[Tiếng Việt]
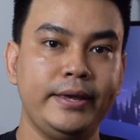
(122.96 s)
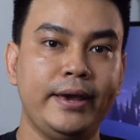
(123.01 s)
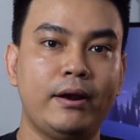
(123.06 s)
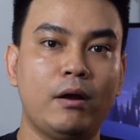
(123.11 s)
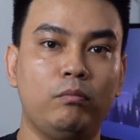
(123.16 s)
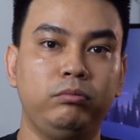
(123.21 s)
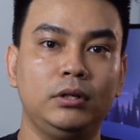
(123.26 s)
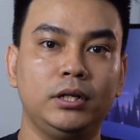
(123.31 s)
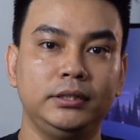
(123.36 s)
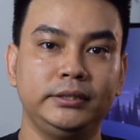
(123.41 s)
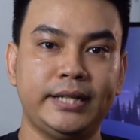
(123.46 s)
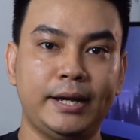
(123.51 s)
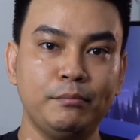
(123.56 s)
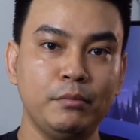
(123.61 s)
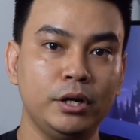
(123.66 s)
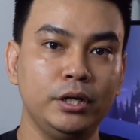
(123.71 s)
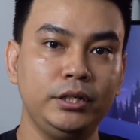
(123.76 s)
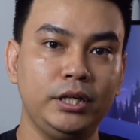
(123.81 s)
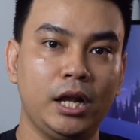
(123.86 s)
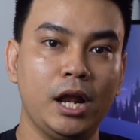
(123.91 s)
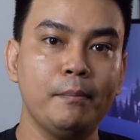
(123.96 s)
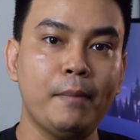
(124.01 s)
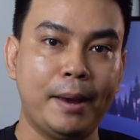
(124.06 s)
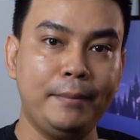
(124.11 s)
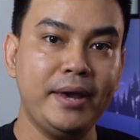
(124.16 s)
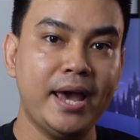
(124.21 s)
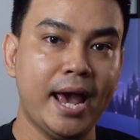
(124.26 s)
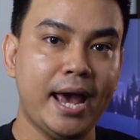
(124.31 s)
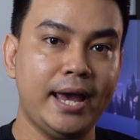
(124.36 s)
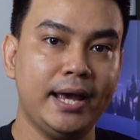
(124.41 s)
dao động từ 60 cho tới
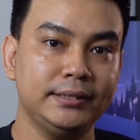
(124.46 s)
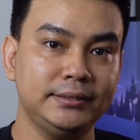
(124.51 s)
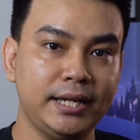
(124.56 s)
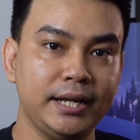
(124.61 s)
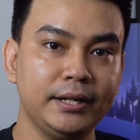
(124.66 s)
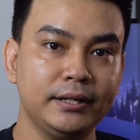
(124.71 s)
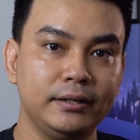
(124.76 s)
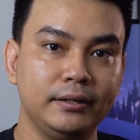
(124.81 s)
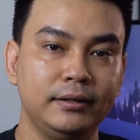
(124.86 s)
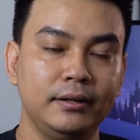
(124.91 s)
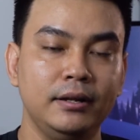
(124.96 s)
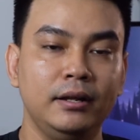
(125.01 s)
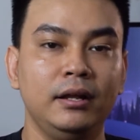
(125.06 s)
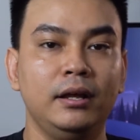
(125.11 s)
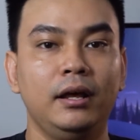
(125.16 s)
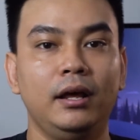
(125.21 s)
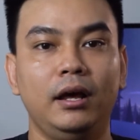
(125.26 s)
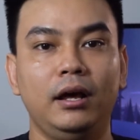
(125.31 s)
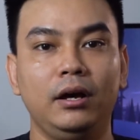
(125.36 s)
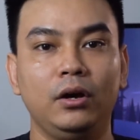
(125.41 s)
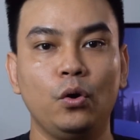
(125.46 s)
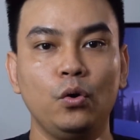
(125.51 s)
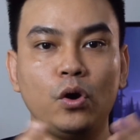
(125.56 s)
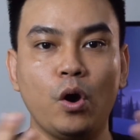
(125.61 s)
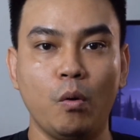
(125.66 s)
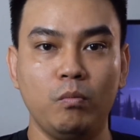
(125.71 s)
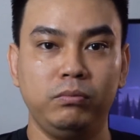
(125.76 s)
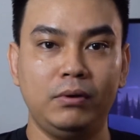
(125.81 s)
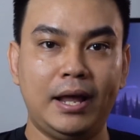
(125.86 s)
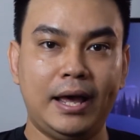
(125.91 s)
72 Hz à, cuối
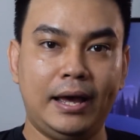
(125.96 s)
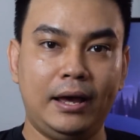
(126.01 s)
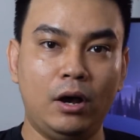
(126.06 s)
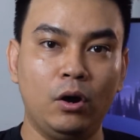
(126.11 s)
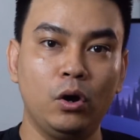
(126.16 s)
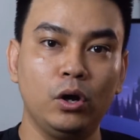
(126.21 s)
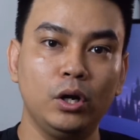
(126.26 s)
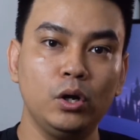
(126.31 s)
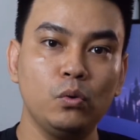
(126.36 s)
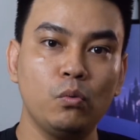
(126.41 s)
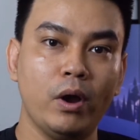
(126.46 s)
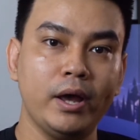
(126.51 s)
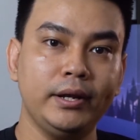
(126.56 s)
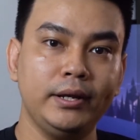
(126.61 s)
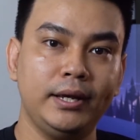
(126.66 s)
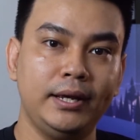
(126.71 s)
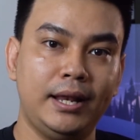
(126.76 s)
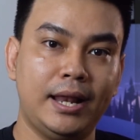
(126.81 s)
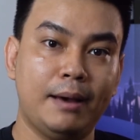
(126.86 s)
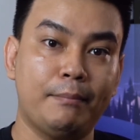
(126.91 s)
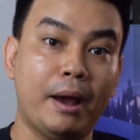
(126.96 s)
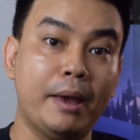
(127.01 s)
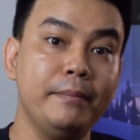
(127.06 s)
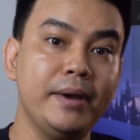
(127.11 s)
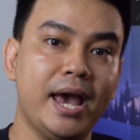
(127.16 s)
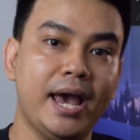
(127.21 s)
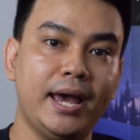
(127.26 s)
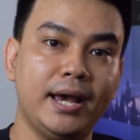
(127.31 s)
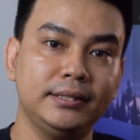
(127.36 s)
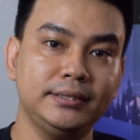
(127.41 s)
cùng là Oculus Quest thì là
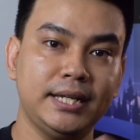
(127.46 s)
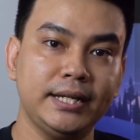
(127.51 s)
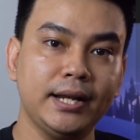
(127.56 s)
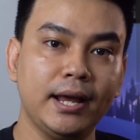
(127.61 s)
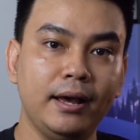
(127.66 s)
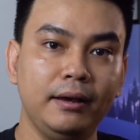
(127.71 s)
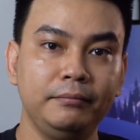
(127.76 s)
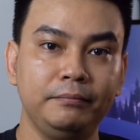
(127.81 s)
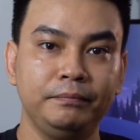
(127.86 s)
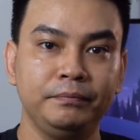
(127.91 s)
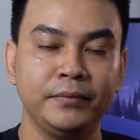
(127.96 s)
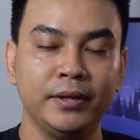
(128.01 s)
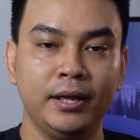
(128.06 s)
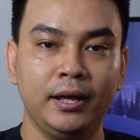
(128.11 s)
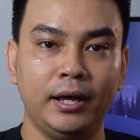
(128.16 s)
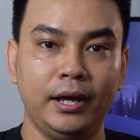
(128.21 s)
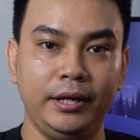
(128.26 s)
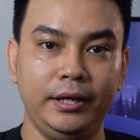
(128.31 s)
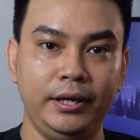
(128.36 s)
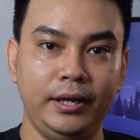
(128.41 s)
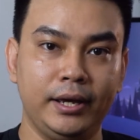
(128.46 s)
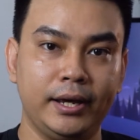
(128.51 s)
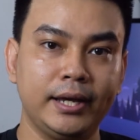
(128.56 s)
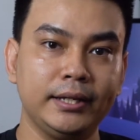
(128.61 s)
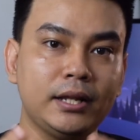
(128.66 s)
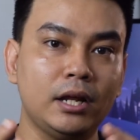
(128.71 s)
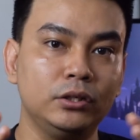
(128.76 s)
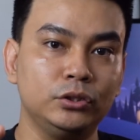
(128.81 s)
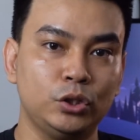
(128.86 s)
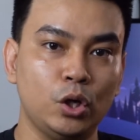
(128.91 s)
72 Hz ha thì à,
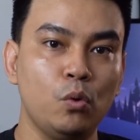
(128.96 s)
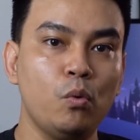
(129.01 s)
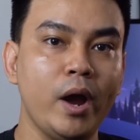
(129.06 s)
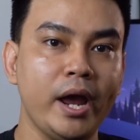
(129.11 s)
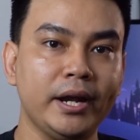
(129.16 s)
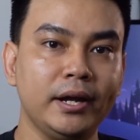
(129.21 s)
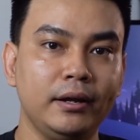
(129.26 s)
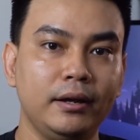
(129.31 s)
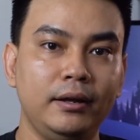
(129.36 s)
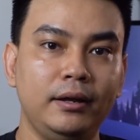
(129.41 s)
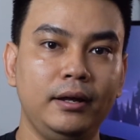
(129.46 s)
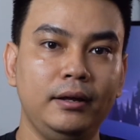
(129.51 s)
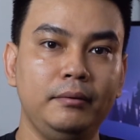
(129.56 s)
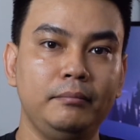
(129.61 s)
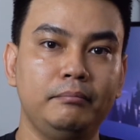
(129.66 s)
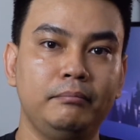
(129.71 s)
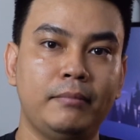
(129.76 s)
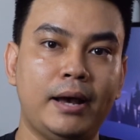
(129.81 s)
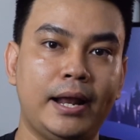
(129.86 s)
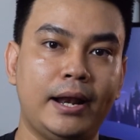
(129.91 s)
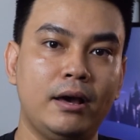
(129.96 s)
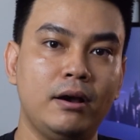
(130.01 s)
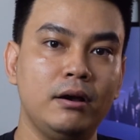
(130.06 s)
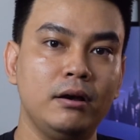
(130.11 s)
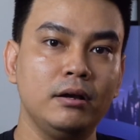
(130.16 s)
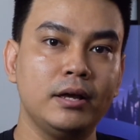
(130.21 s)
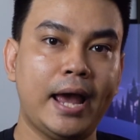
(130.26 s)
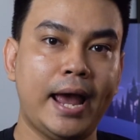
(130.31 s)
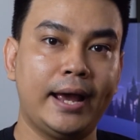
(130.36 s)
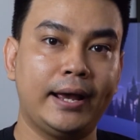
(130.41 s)
cái tần số quét á, mà
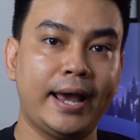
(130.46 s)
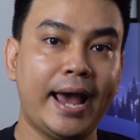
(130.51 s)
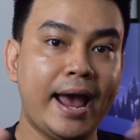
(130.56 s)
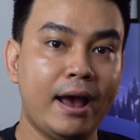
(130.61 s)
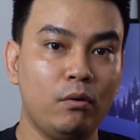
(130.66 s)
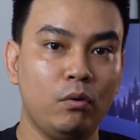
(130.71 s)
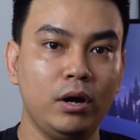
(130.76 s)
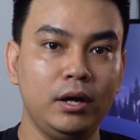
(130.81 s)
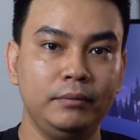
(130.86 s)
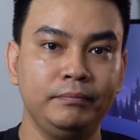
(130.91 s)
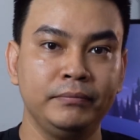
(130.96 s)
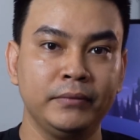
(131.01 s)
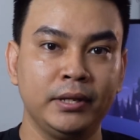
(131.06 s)
nó càng cao á